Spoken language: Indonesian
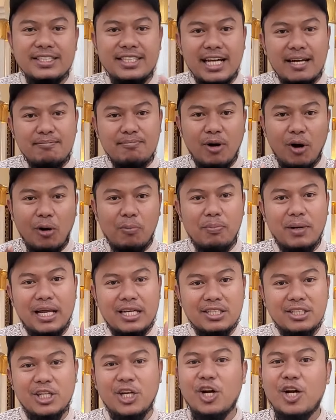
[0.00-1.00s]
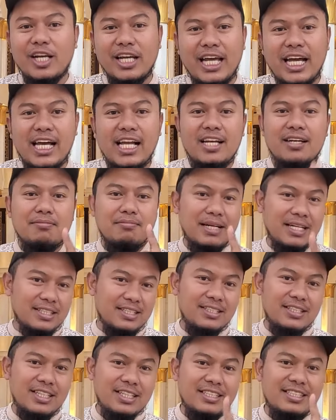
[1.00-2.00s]
jam operasional
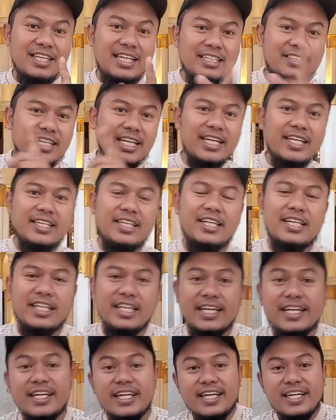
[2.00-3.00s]
Masjid Syekh Zayed ini.